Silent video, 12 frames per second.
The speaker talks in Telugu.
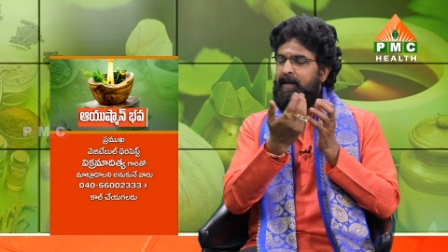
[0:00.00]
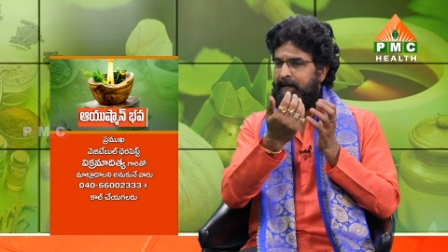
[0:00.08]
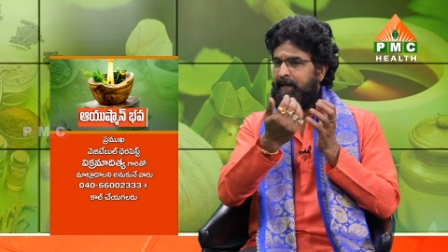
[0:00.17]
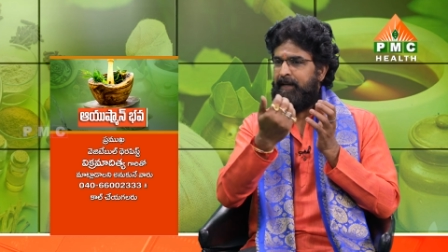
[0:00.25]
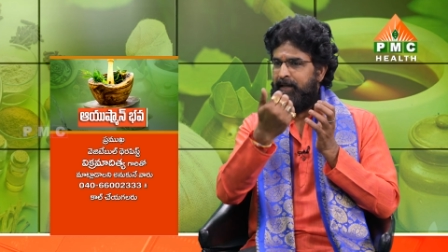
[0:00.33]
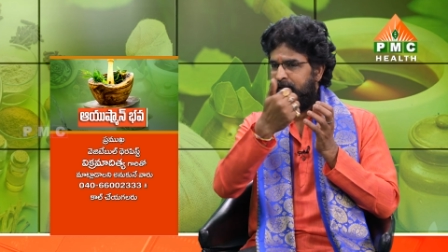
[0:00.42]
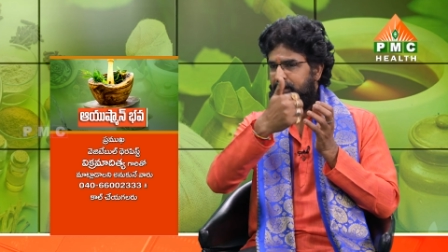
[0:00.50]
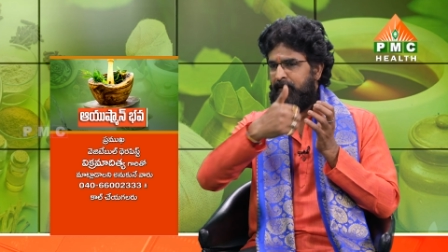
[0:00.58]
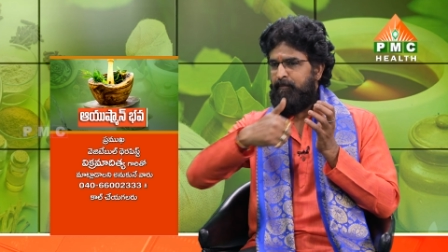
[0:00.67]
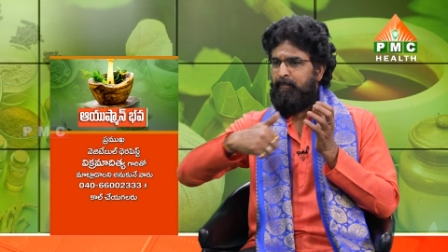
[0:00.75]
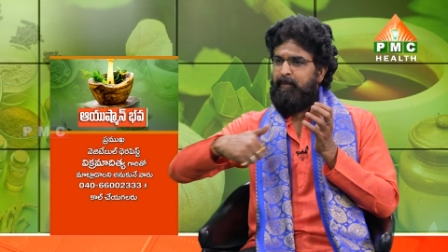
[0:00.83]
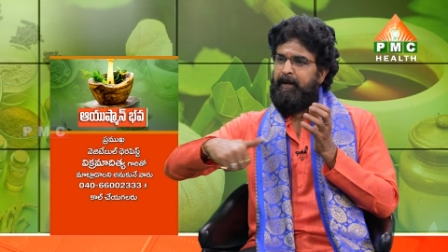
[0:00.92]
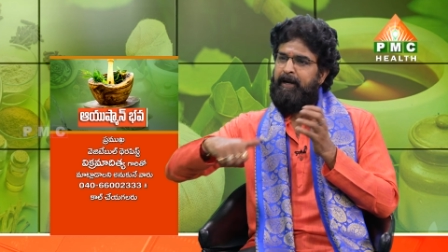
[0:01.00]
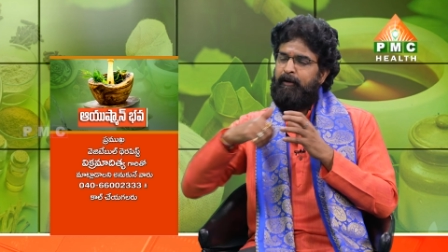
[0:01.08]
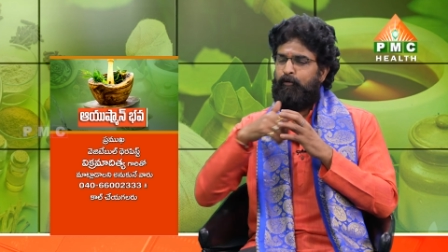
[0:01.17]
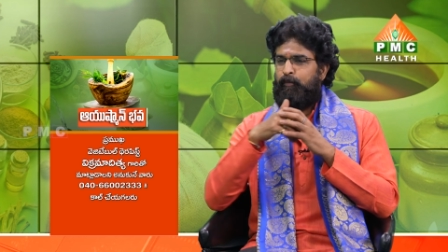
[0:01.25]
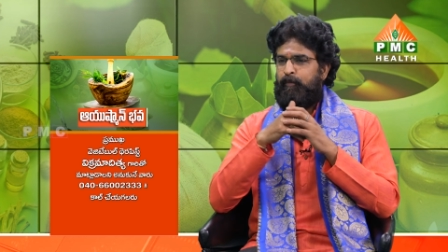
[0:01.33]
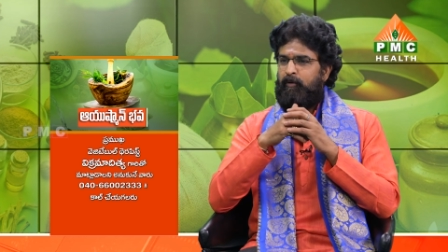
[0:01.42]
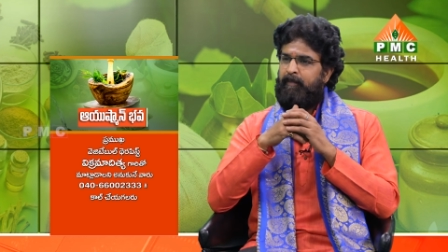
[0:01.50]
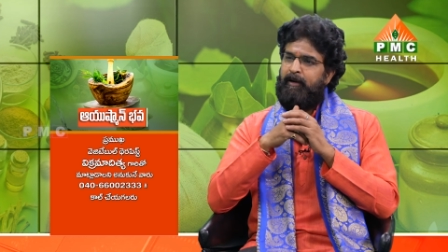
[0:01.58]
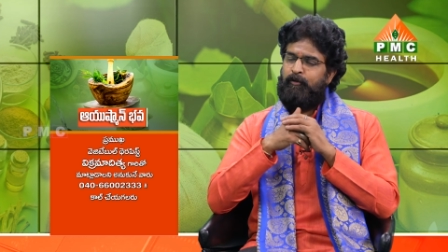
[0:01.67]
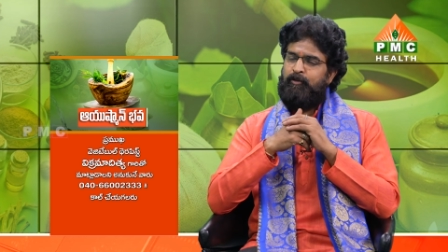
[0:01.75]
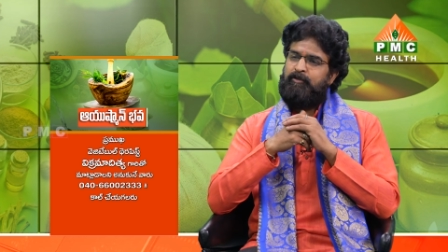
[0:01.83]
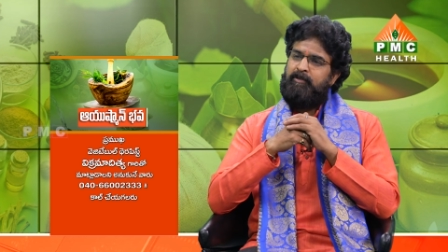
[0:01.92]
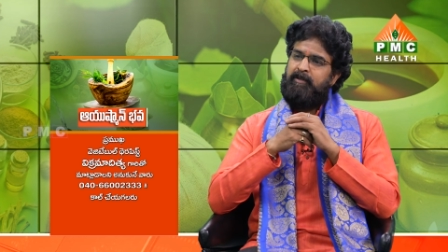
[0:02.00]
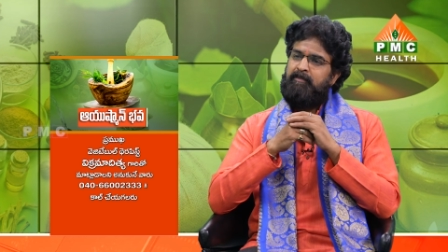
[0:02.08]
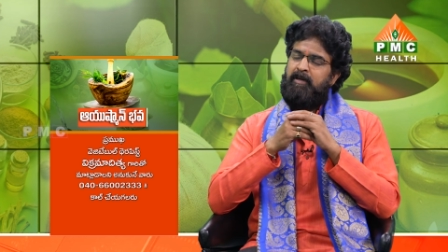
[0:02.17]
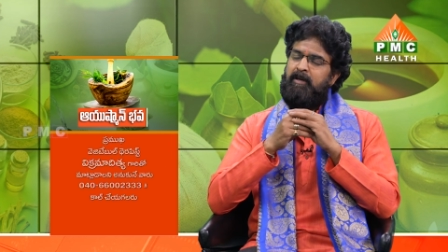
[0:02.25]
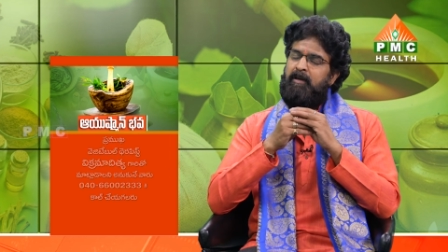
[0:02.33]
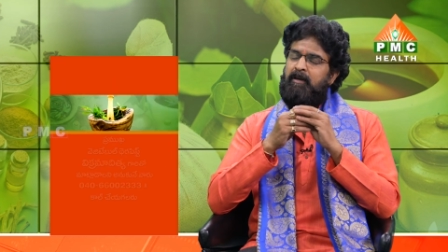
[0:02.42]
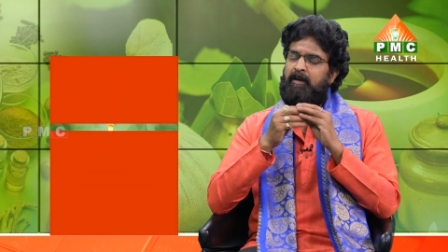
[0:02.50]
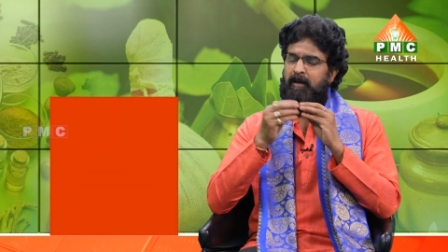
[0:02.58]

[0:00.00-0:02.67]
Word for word: కరిగి బ్లీడింగ్ రూపంలో బయటకు వస్తుంది hmm.